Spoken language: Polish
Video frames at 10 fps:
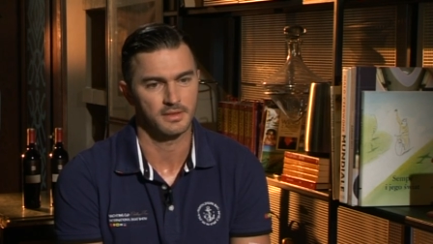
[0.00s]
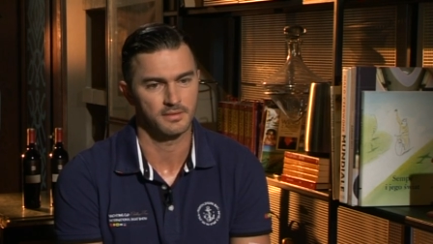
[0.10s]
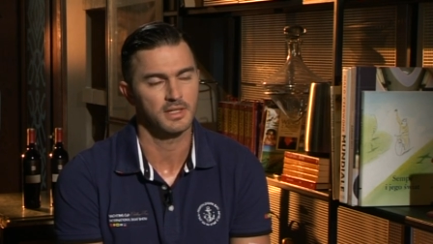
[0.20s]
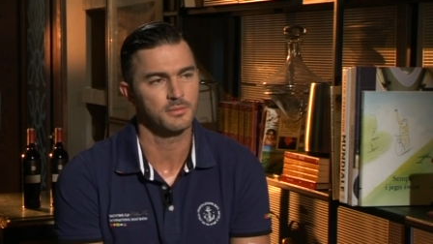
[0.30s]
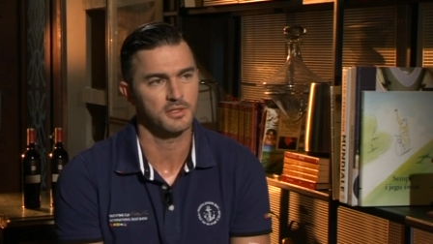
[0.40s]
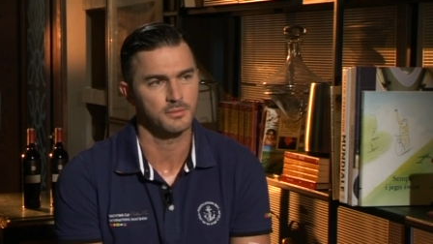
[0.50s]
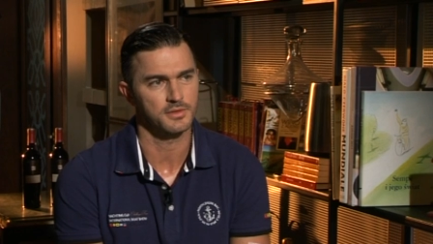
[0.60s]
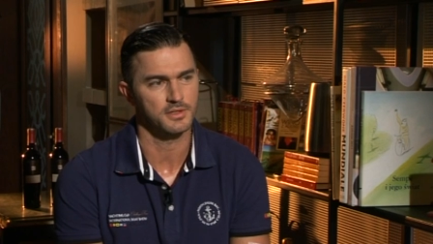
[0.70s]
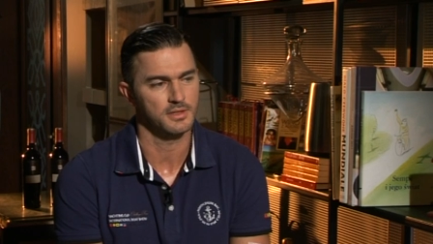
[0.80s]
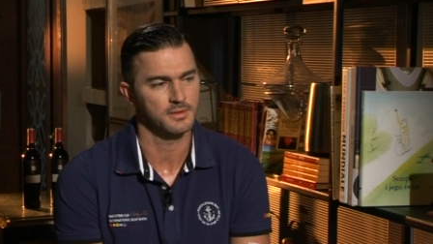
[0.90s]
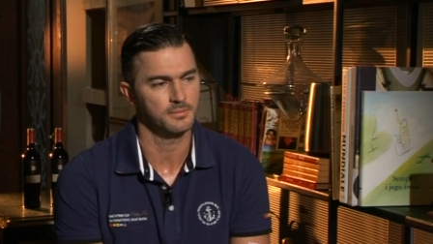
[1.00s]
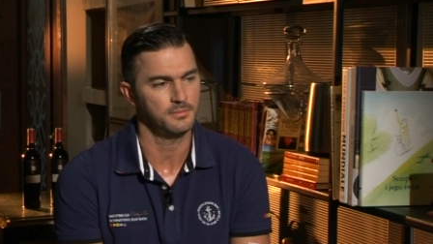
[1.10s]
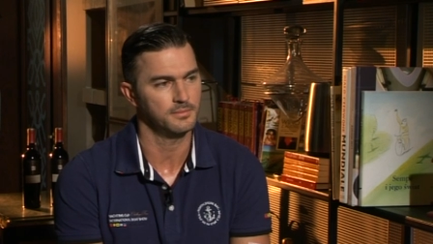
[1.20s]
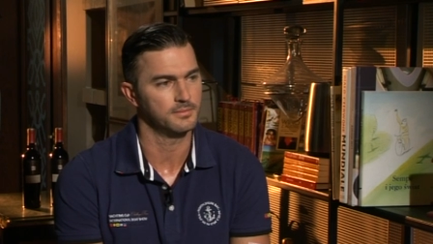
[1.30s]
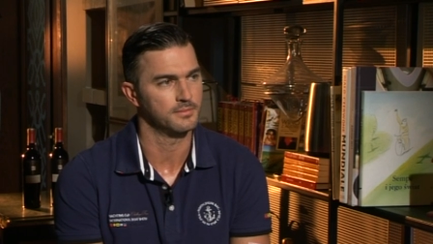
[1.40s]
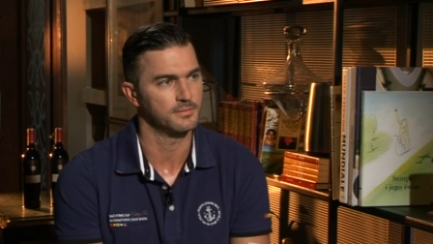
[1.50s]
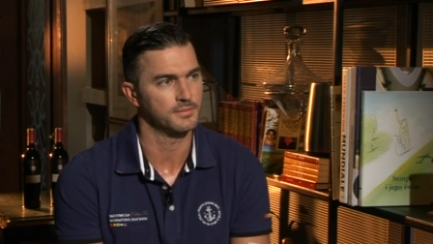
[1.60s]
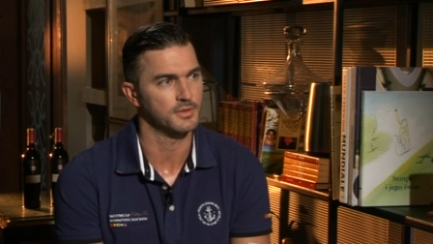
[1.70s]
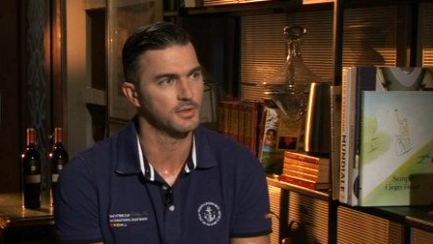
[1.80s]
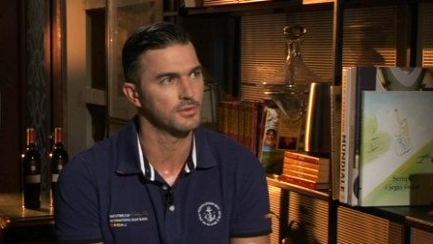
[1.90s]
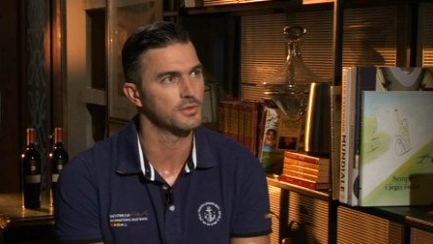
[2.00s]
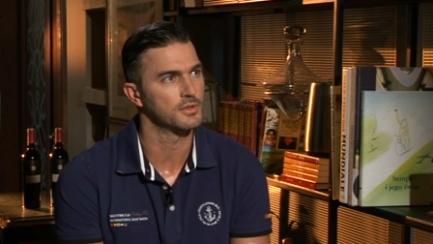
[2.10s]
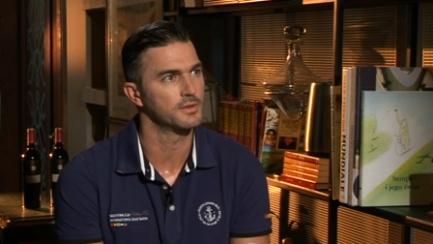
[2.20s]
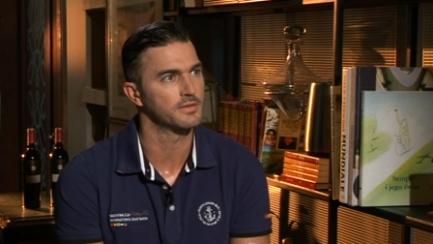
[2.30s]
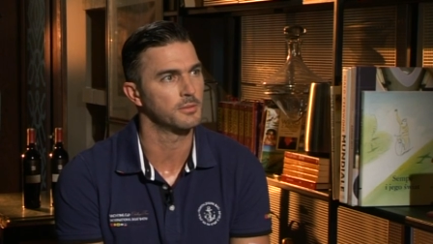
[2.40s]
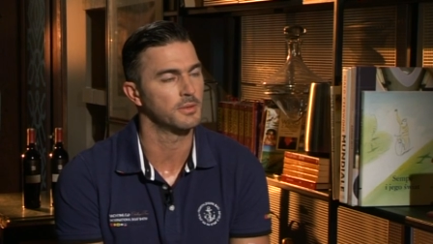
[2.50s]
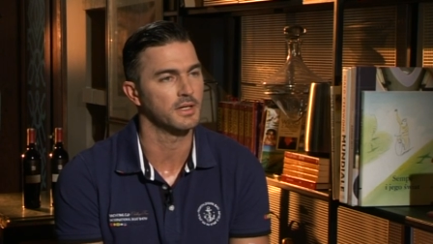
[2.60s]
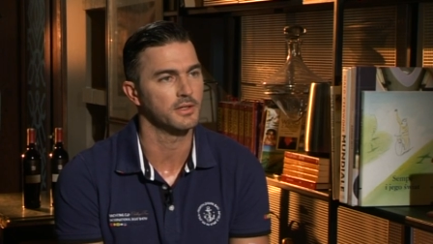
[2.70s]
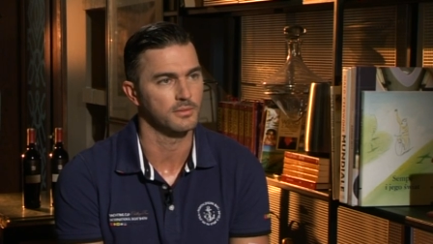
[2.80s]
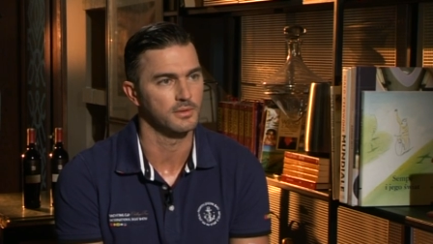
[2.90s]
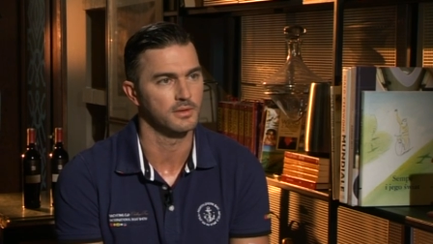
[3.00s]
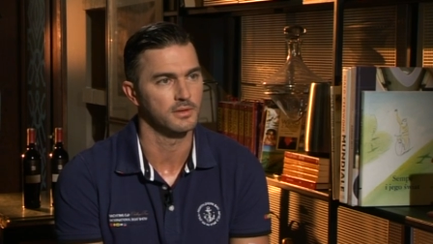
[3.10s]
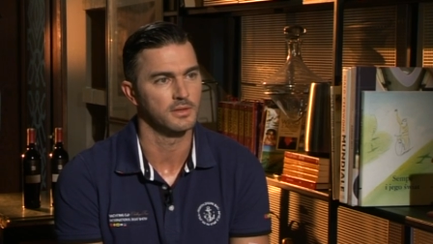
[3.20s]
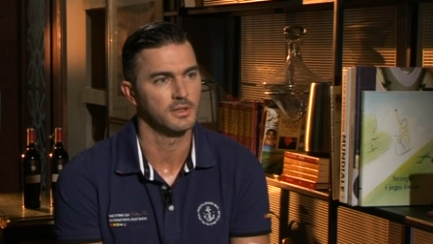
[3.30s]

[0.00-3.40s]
I wydaje mi się, że mm, ci, którzy wspomagają, e,